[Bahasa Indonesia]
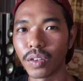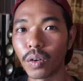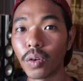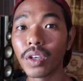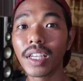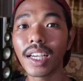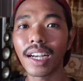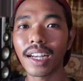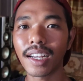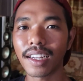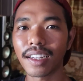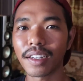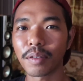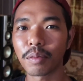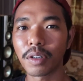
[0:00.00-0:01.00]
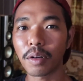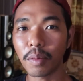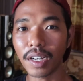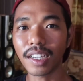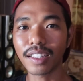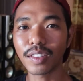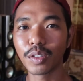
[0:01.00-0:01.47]
oh iya bener
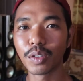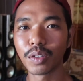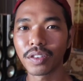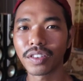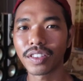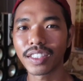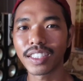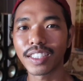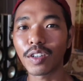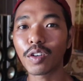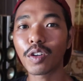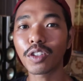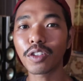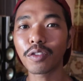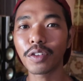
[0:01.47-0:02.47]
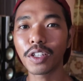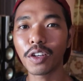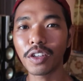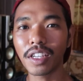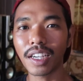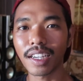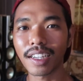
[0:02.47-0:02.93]
banget tuh saya udah nonton
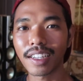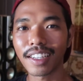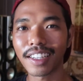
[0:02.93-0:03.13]
videonya